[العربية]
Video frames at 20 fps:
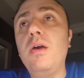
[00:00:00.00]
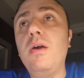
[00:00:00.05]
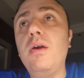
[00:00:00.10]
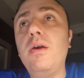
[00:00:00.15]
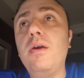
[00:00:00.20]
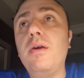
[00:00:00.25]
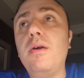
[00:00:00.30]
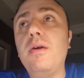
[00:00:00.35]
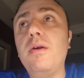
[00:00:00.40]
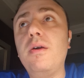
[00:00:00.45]

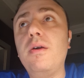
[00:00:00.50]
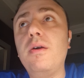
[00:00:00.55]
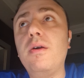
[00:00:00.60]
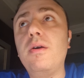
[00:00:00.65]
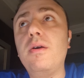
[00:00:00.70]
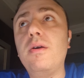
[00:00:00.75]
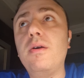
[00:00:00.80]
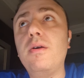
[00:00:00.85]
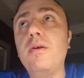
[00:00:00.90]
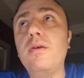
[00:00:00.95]

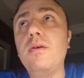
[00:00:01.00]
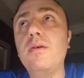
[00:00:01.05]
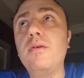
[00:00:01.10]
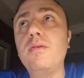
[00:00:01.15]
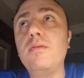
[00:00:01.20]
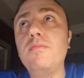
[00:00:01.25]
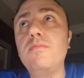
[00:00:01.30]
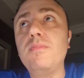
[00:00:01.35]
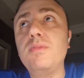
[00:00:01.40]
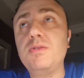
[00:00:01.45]
آه،
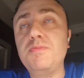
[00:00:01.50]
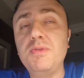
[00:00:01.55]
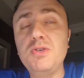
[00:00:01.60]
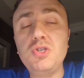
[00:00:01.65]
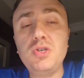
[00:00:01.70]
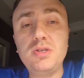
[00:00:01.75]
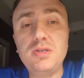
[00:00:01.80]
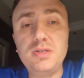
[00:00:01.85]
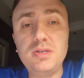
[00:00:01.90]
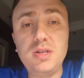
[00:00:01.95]

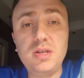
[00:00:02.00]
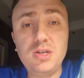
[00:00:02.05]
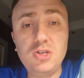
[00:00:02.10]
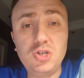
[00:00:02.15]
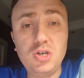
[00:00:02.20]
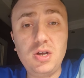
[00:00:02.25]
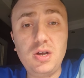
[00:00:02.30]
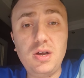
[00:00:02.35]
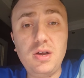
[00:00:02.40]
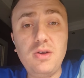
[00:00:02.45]
سبيشالست
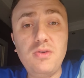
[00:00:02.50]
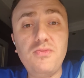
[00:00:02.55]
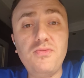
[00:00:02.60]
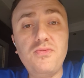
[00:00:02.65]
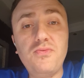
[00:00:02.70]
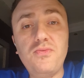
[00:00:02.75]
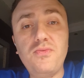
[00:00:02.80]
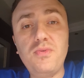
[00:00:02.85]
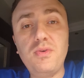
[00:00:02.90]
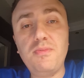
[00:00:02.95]
الأشعة
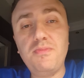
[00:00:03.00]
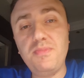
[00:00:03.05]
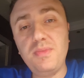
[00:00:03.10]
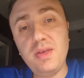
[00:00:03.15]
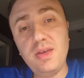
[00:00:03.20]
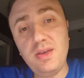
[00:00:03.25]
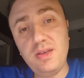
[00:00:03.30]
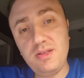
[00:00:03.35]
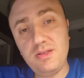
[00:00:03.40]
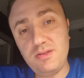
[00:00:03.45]
في
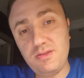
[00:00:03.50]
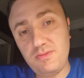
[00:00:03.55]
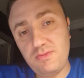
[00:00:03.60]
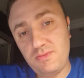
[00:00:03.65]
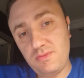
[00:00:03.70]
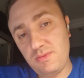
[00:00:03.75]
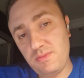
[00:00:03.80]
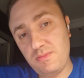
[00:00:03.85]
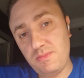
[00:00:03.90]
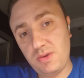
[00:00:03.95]
بداية
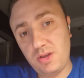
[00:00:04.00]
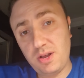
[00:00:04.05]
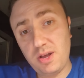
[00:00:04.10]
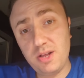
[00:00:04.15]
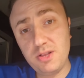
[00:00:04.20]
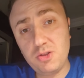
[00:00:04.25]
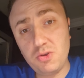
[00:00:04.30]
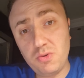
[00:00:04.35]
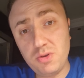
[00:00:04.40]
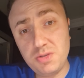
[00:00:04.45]

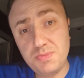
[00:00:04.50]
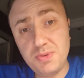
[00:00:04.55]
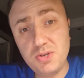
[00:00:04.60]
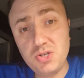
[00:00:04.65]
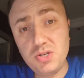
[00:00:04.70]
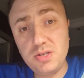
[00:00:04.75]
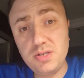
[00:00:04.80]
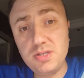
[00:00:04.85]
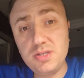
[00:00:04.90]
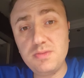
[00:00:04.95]
مرحلة إن هو
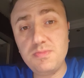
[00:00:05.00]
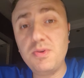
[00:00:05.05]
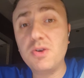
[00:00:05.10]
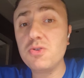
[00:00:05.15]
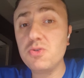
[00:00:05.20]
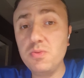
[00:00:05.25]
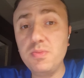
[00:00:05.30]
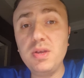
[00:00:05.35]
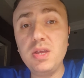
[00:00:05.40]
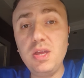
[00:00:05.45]
سبيشالست
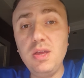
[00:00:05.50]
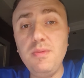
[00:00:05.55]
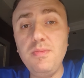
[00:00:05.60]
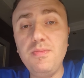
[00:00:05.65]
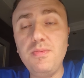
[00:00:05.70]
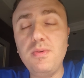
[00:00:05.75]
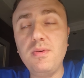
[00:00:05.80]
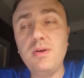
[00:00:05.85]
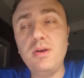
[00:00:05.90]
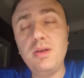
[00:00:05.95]
برضه بيجيب
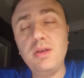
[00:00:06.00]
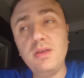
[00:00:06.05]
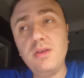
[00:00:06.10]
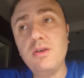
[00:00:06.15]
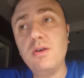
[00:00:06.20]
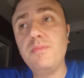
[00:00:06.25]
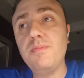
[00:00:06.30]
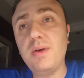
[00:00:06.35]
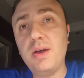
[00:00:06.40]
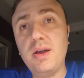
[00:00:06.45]

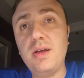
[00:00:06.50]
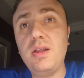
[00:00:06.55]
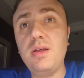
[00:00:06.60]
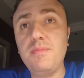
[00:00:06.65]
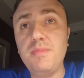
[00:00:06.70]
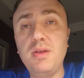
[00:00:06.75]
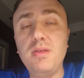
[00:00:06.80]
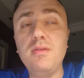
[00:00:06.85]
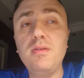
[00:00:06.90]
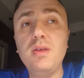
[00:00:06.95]
إنكم أعلى
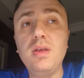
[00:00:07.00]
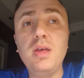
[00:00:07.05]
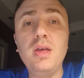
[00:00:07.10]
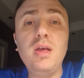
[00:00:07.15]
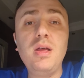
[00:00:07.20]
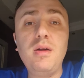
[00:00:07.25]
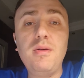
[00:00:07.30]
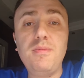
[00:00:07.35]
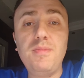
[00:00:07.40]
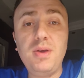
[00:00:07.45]
من
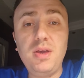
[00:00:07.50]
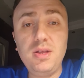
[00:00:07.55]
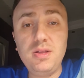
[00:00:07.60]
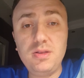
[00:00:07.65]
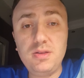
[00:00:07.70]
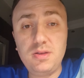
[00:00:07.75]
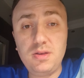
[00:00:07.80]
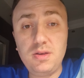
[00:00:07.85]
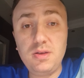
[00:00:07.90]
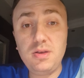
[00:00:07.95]
بقية
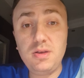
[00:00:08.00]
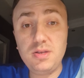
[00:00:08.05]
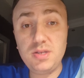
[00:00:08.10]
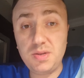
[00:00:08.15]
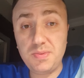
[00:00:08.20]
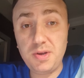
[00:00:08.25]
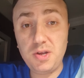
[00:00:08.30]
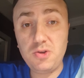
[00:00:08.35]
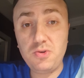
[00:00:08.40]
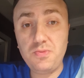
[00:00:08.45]
آه،
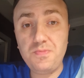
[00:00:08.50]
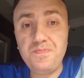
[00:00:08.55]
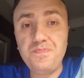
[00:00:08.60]
زمايله